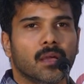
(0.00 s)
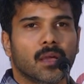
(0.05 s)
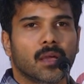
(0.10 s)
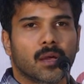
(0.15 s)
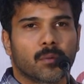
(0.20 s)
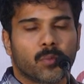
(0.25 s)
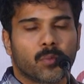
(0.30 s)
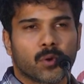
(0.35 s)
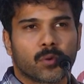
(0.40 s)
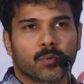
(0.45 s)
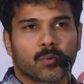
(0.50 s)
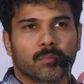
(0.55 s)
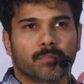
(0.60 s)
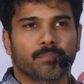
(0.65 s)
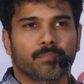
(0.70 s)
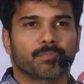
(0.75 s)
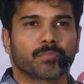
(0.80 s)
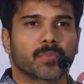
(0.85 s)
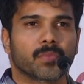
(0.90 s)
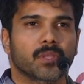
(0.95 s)
அப்புறம்
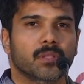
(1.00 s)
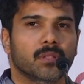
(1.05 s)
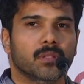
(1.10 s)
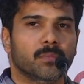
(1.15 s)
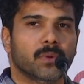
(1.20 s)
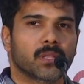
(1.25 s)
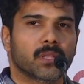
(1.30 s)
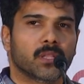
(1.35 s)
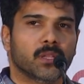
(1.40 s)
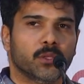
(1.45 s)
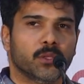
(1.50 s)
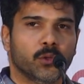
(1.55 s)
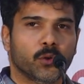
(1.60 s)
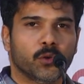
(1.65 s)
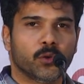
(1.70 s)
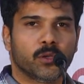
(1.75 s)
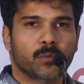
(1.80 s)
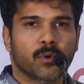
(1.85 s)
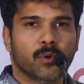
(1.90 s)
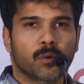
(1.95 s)
இந்த படத்தில்
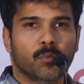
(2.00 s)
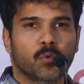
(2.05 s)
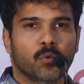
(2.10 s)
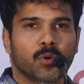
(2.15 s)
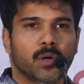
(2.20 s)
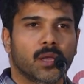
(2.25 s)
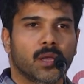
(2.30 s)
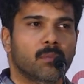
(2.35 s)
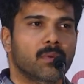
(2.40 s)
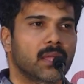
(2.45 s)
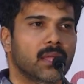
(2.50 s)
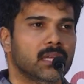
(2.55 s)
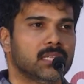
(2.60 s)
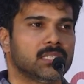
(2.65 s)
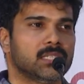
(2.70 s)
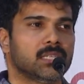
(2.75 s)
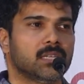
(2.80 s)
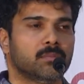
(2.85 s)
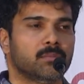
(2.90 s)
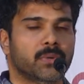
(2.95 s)
யோகி பாபு டபுள்
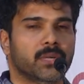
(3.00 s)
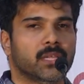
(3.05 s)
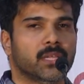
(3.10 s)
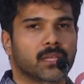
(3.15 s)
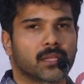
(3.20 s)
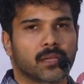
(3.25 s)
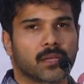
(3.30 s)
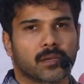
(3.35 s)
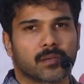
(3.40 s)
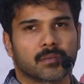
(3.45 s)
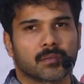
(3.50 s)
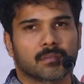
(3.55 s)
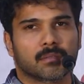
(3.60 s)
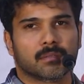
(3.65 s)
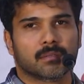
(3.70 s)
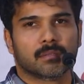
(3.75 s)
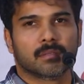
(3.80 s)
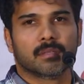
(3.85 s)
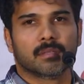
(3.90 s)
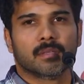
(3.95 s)
ஆக்ஷனில் பண்ணியிருக்காரு
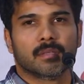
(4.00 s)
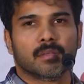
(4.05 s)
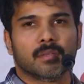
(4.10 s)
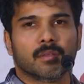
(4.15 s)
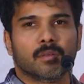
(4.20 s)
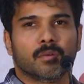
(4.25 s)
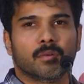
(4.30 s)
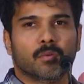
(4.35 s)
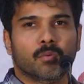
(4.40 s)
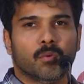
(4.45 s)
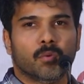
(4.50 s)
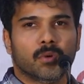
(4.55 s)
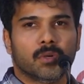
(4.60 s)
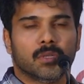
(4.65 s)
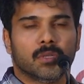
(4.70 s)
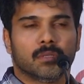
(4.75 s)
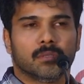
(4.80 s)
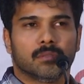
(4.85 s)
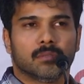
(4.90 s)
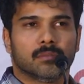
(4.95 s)

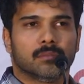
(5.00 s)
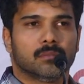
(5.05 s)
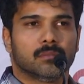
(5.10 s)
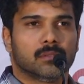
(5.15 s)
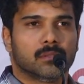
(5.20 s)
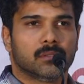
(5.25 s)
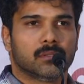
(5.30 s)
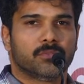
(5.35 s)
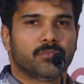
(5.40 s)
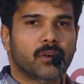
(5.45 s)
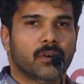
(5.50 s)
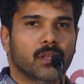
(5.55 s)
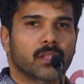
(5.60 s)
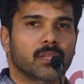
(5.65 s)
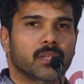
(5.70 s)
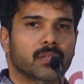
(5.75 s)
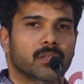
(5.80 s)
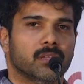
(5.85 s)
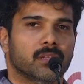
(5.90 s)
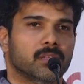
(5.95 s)
ஒன்று
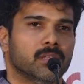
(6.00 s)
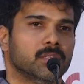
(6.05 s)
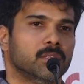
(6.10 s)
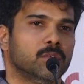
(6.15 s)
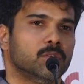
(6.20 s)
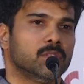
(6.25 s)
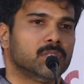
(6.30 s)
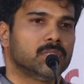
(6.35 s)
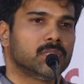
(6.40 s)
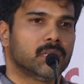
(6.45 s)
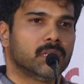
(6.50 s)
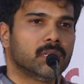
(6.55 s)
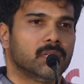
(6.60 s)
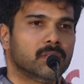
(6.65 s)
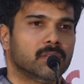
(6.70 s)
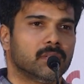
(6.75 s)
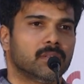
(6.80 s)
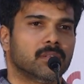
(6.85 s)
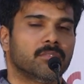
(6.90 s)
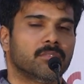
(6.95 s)
ஃபாதர் இன்னொன்று சன்
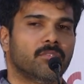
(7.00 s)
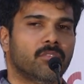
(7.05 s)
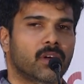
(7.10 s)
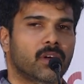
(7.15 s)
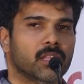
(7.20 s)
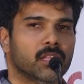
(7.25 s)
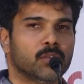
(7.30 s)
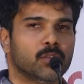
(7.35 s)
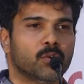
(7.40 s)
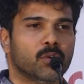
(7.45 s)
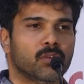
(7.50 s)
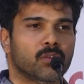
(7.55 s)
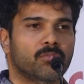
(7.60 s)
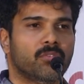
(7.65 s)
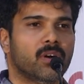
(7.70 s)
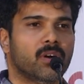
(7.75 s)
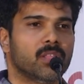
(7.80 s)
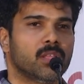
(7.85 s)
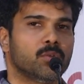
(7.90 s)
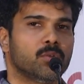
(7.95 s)
ஃபாதர்னு ஒரு
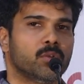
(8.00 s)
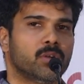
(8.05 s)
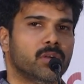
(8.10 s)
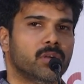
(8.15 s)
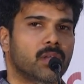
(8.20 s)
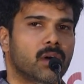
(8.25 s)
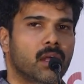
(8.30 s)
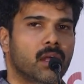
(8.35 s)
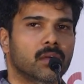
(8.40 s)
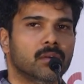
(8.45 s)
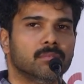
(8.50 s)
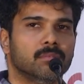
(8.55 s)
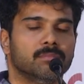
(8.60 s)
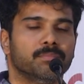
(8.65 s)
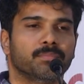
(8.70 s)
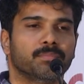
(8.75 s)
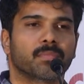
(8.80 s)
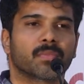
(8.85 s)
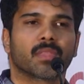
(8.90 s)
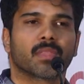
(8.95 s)
ஃபாதர் ஒரு டான்
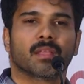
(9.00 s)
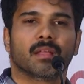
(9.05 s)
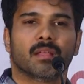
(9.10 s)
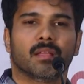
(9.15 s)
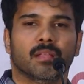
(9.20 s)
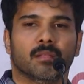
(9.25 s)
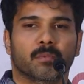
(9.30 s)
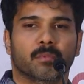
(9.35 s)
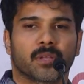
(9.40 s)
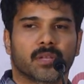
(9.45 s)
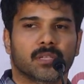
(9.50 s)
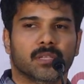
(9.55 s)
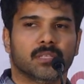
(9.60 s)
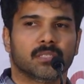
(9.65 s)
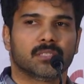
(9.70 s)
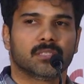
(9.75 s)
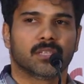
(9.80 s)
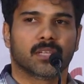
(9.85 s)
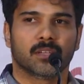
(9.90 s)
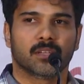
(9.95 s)
அது மாதிரி
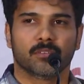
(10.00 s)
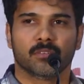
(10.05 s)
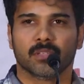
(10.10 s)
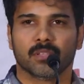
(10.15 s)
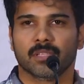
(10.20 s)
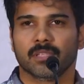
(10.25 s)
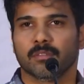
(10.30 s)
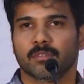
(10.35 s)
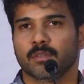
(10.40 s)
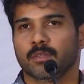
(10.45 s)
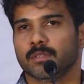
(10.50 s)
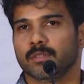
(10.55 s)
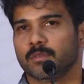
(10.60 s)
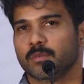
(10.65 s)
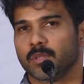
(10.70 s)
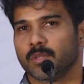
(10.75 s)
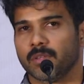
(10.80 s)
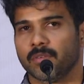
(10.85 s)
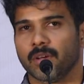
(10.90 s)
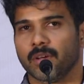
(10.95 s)
சன் வந்து ஒரு
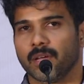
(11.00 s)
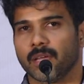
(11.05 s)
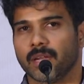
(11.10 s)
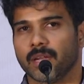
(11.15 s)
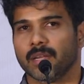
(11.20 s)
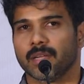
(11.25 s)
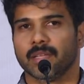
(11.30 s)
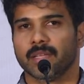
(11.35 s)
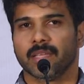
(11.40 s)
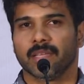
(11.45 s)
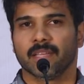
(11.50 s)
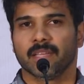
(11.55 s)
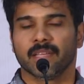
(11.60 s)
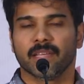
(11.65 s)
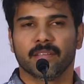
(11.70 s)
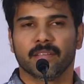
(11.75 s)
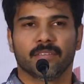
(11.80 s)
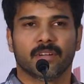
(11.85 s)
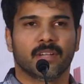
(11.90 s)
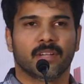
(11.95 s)
உதவாக்கார எங்கே
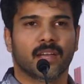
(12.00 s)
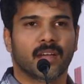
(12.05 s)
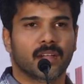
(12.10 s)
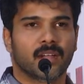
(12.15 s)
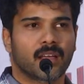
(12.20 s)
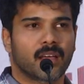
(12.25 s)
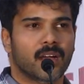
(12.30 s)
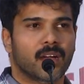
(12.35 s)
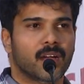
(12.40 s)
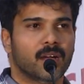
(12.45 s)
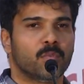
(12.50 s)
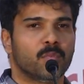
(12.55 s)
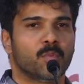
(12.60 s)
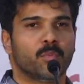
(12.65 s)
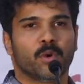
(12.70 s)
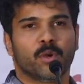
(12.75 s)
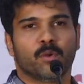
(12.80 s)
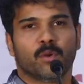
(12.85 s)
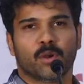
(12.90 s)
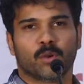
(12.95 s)
இவன் டான் ஆகாமல்
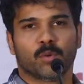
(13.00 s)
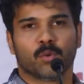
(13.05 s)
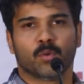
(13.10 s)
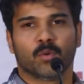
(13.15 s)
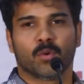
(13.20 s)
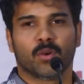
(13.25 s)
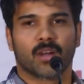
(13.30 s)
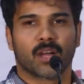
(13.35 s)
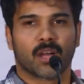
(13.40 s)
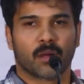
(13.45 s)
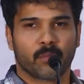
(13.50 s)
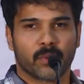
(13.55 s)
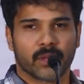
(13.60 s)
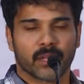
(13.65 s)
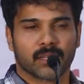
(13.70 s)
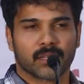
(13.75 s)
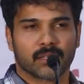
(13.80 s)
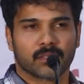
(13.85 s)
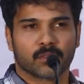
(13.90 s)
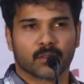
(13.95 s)
போயிடுவானோ
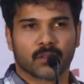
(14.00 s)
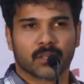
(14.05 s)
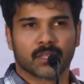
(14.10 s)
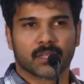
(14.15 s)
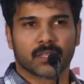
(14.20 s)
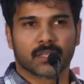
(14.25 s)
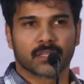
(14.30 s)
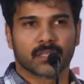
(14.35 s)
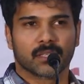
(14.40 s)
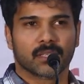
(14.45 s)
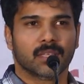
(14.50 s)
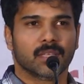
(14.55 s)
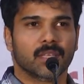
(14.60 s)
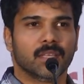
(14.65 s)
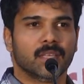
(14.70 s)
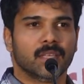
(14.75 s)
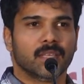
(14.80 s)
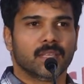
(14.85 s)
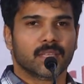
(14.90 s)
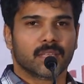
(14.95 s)
அப்படின்ட்டு சொல்லிட்டு
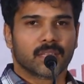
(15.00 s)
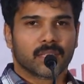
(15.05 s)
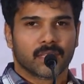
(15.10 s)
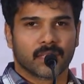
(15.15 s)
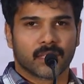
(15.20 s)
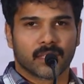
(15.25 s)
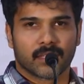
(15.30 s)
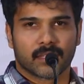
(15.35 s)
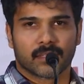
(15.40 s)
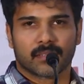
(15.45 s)
இந்த